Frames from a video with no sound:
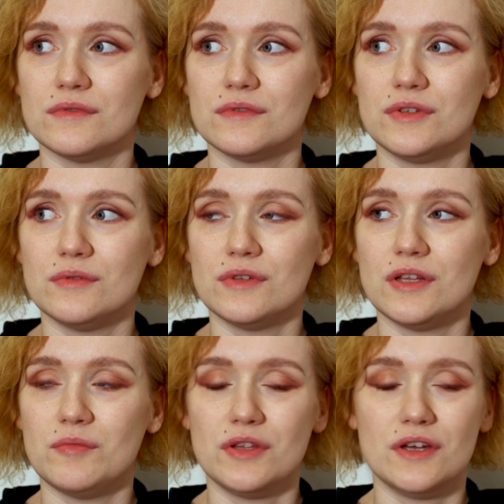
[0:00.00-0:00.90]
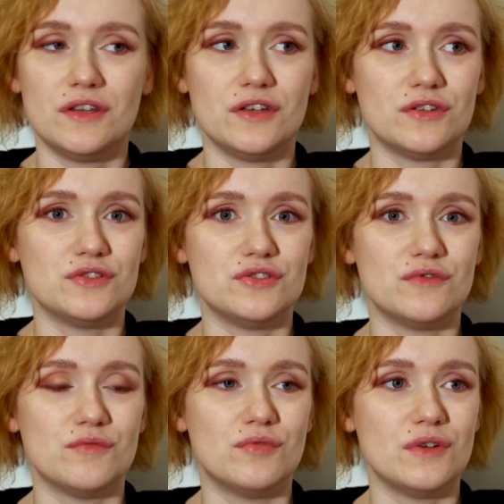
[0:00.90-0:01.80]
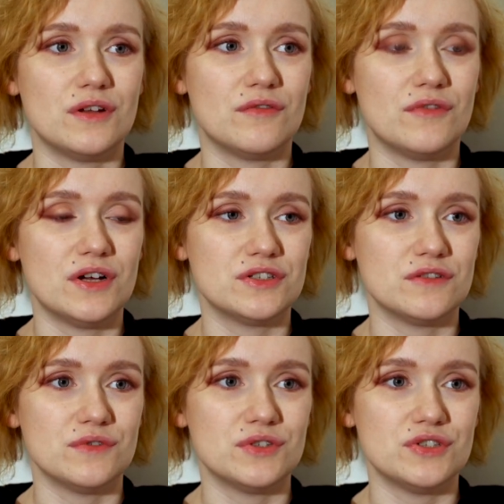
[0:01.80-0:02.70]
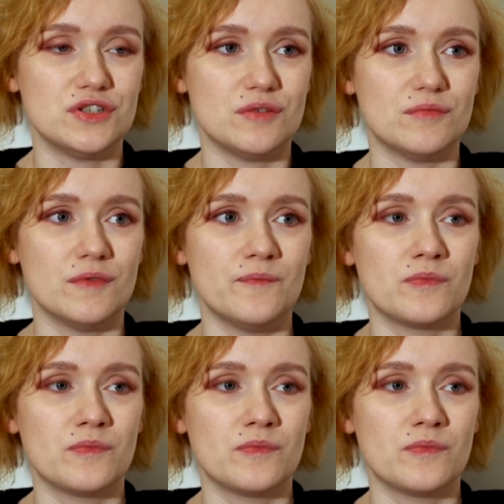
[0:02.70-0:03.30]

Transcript: для меня нет ничего более важного, чем